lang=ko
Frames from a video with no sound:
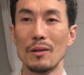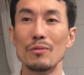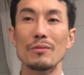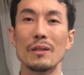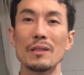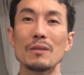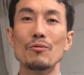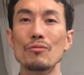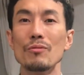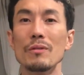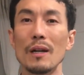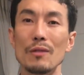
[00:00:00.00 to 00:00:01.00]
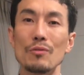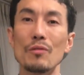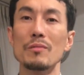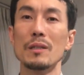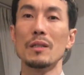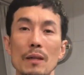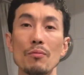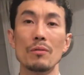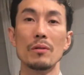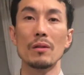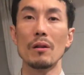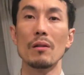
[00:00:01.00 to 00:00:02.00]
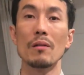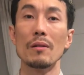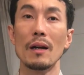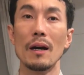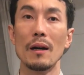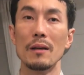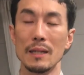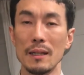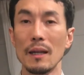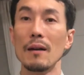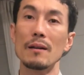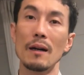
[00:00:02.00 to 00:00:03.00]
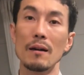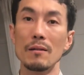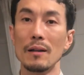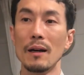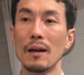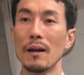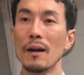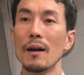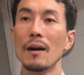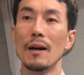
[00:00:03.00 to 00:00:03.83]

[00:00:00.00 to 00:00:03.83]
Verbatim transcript: 결국에 친구는할 수 없이 이불을 털거나 세탁을 하거나